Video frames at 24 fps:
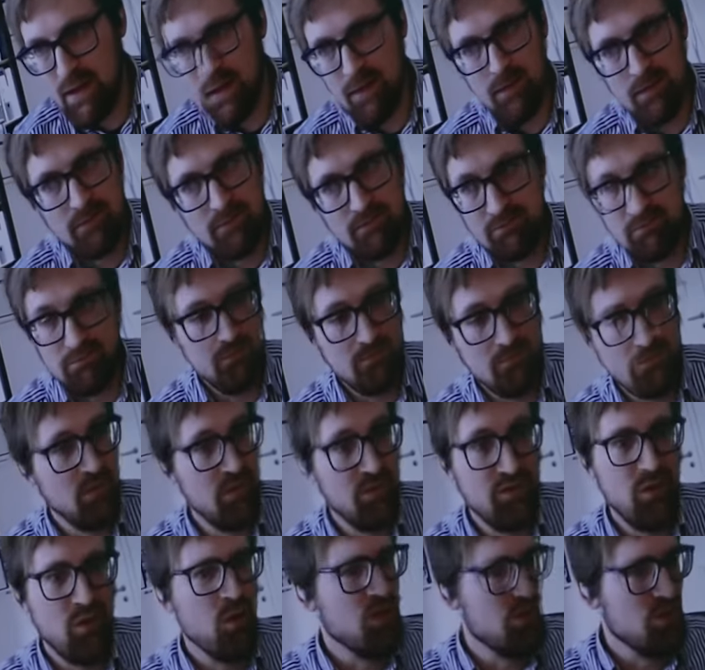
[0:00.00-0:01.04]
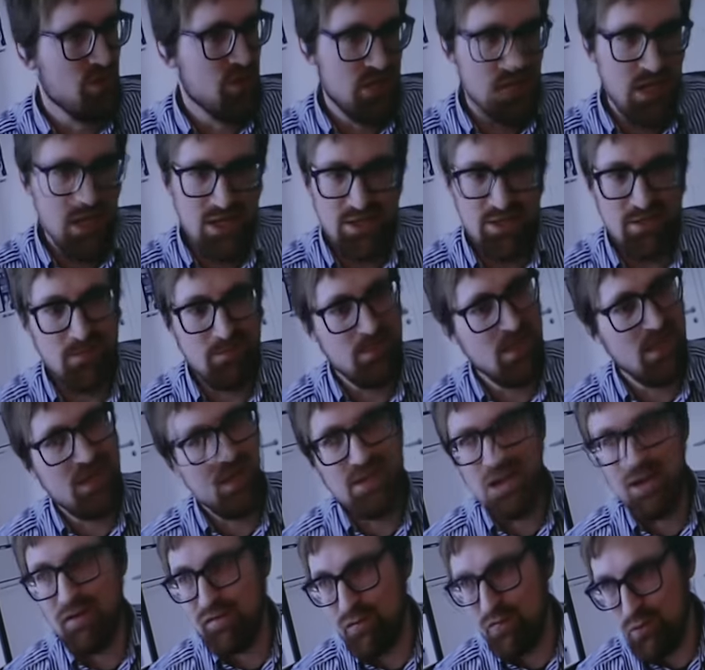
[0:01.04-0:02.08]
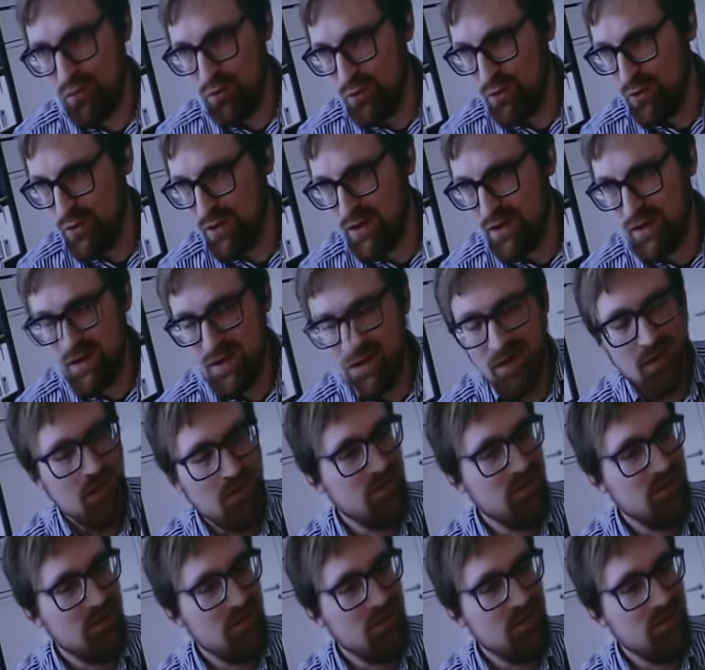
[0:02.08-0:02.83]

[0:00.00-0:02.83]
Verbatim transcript: Äh, Sonnenstich, Déjà-vu,